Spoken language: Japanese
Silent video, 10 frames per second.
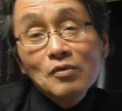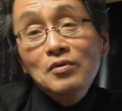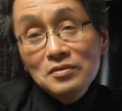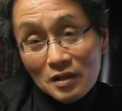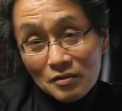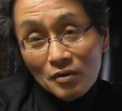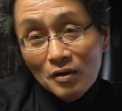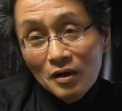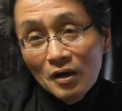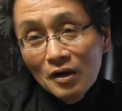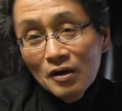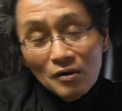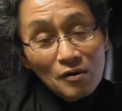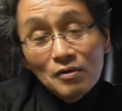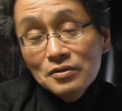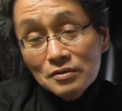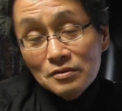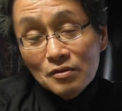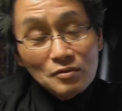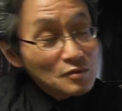本山とい
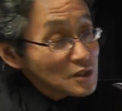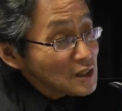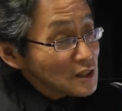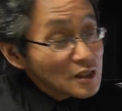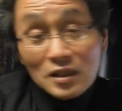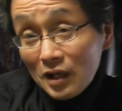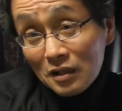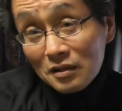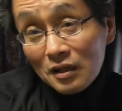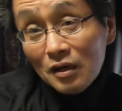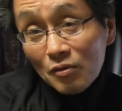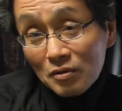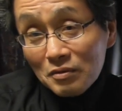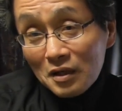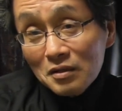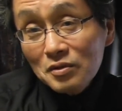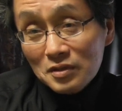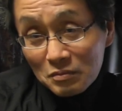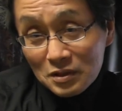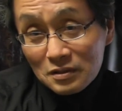うことになっておるわけでご
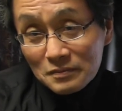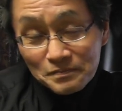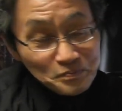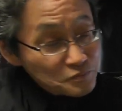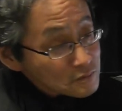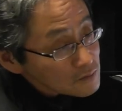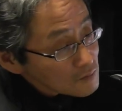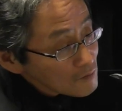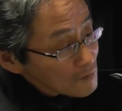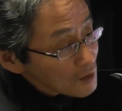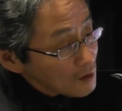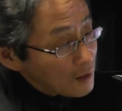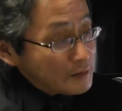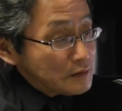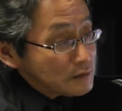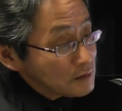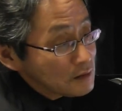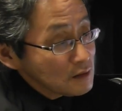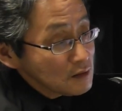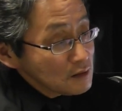ざいます。はい。
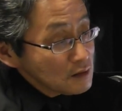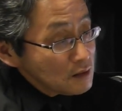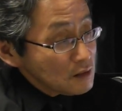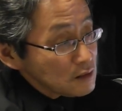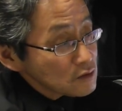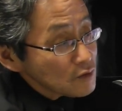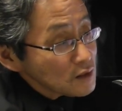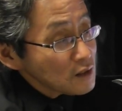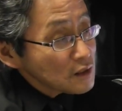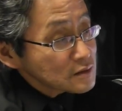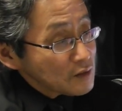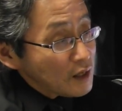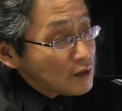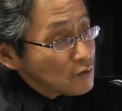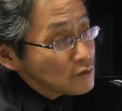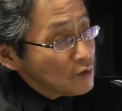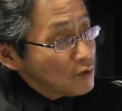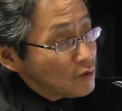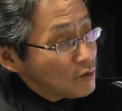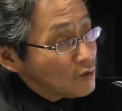えー、それでですね、こ
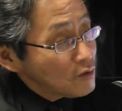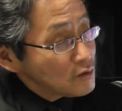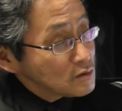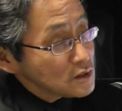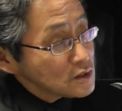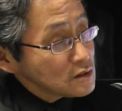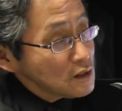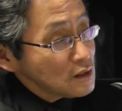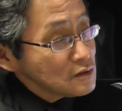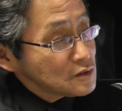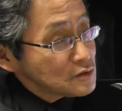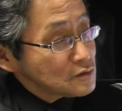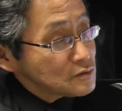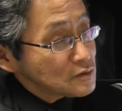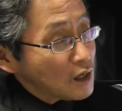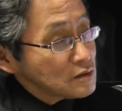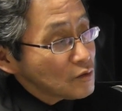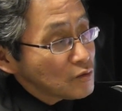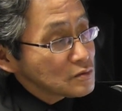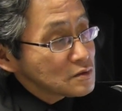の日蓮宗大
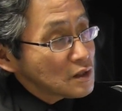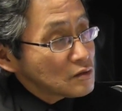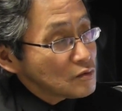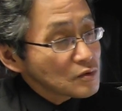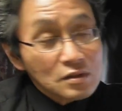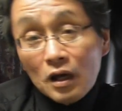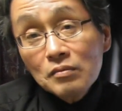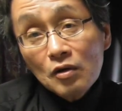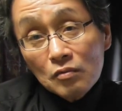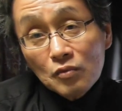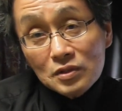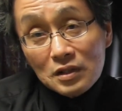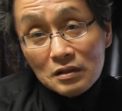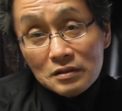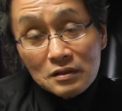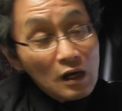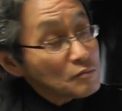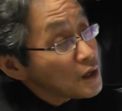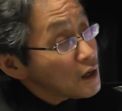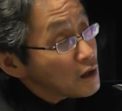本山の北山本門寺なんです
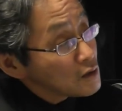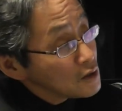が、まあ、